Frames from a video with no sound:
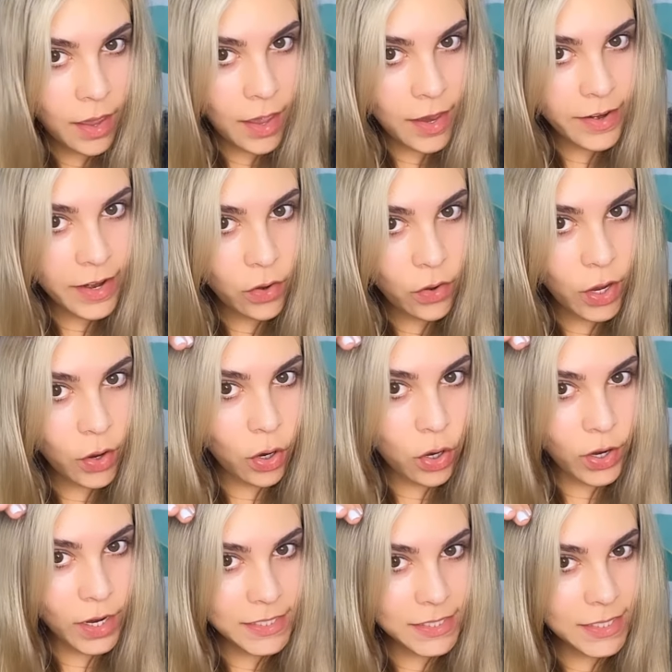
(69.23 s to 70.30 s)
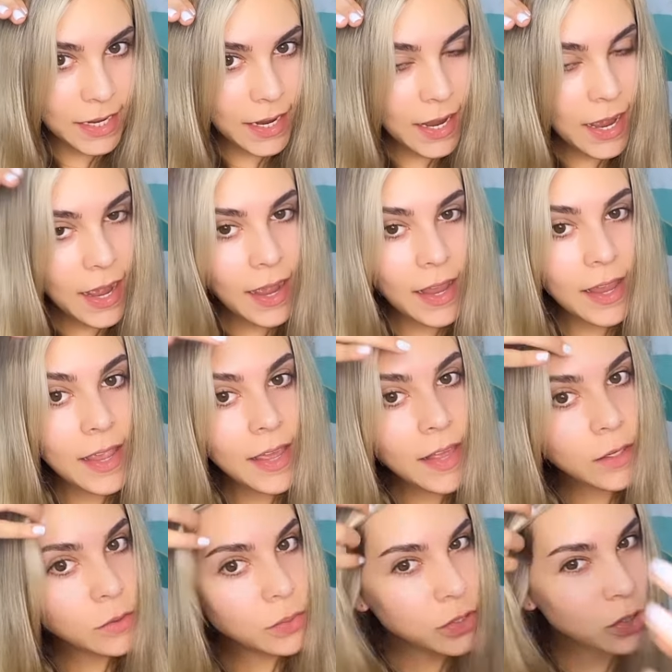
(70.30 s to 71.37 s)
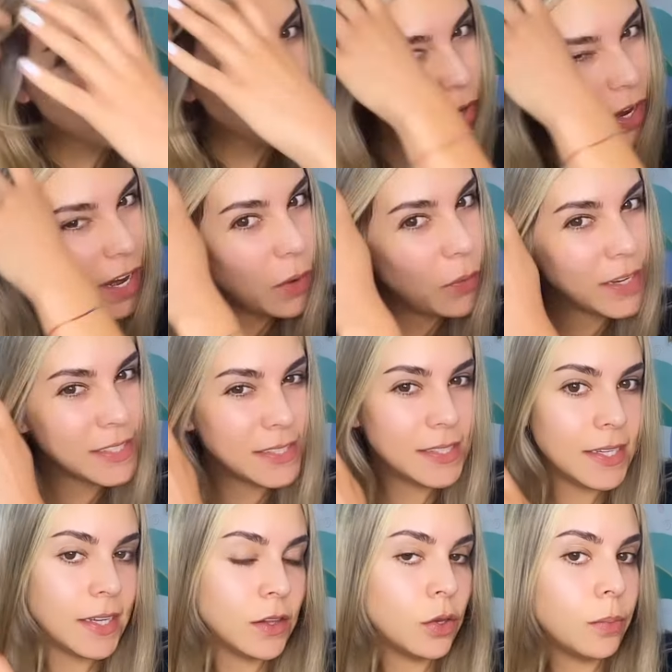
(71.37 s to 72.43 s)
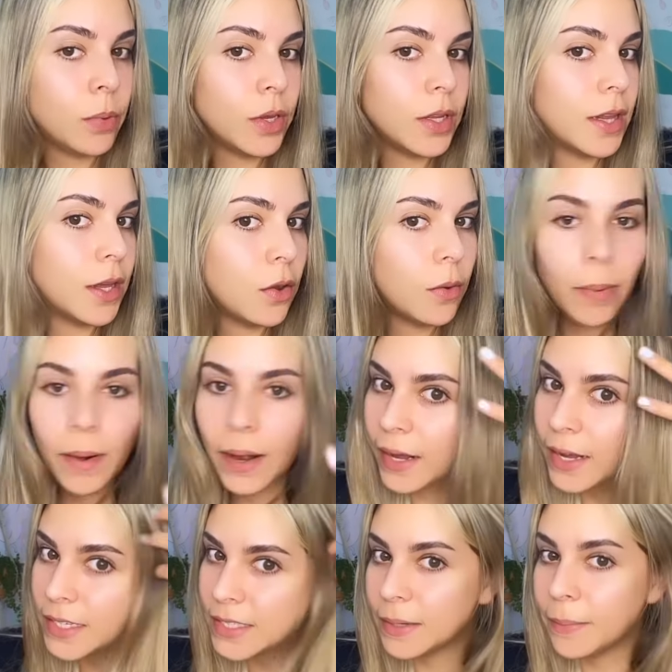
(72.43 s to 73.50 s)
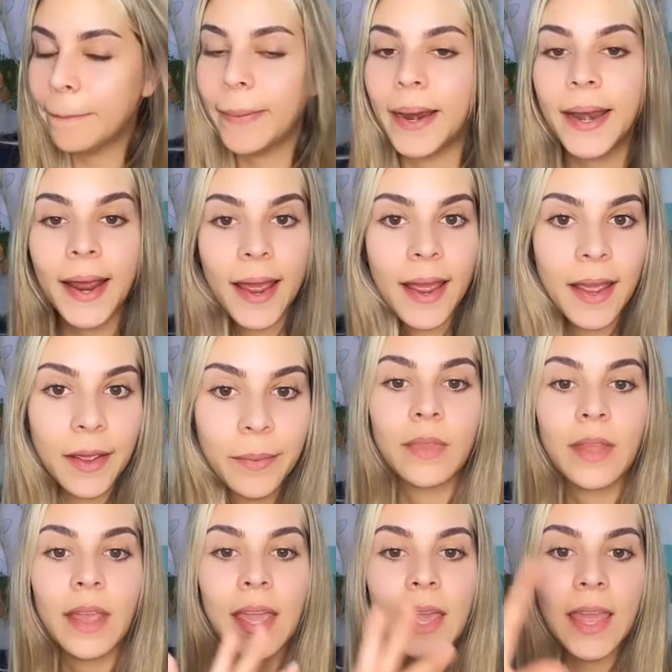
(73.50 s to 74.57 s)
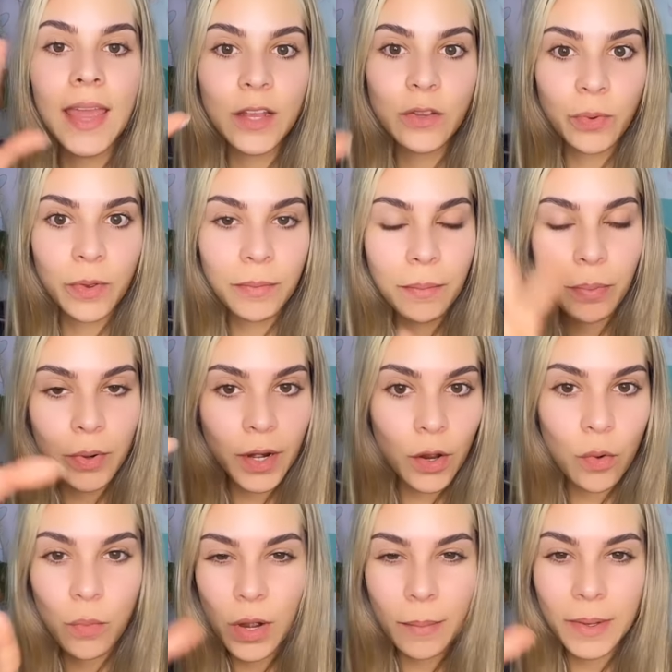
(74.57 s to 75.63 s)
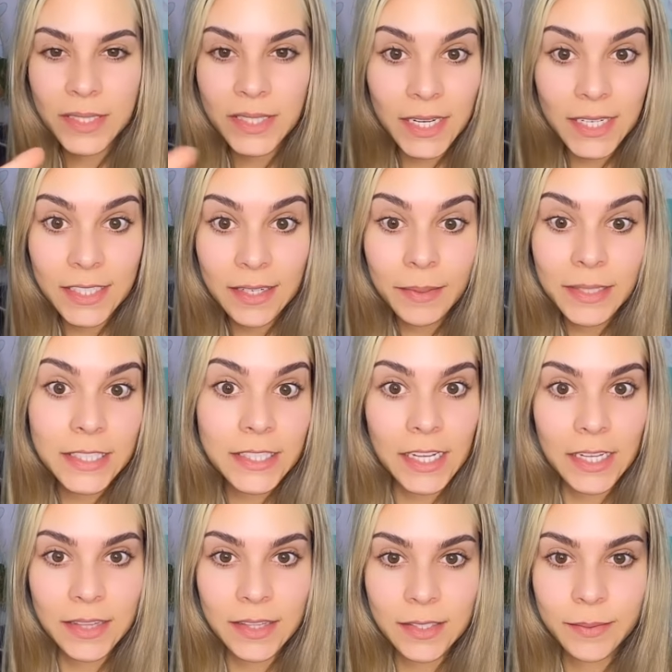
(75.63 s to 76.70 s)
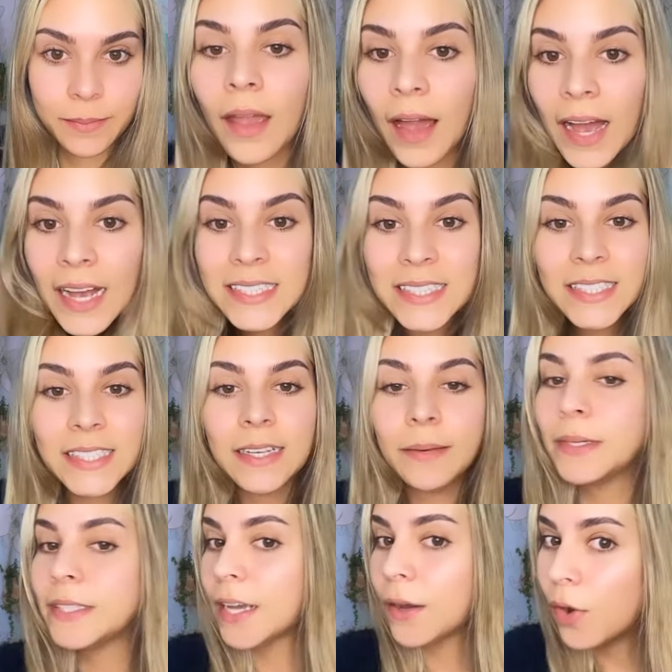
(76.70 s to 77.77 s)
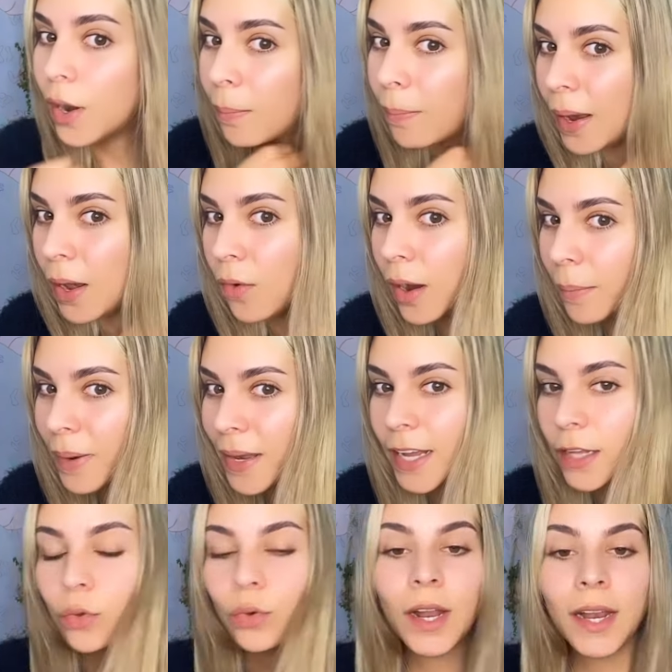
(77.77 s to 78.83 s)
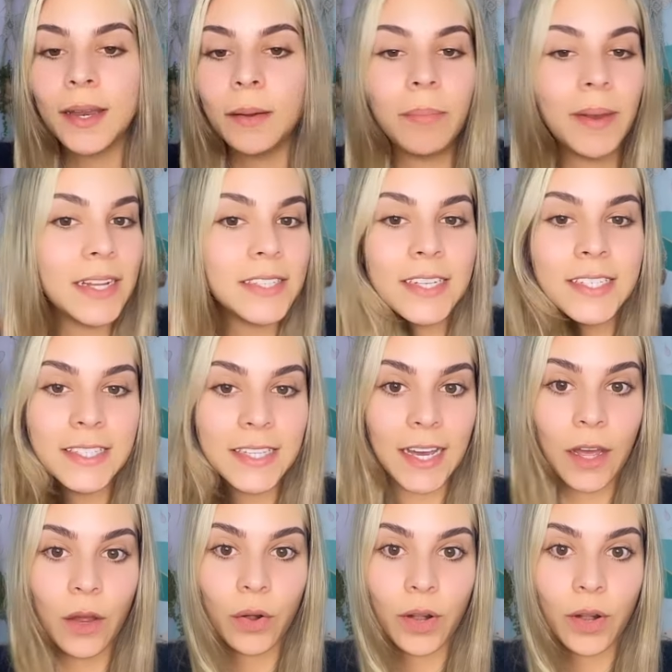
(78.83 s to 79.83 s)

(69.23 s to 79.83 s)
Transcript: Ella lo decolora hasta acá y después como que lo extiende un poquitico para que se pareje. y después me pone como una mascarilla matizante. Así se me secó el pelo a mi natural, ni plancha ni secador,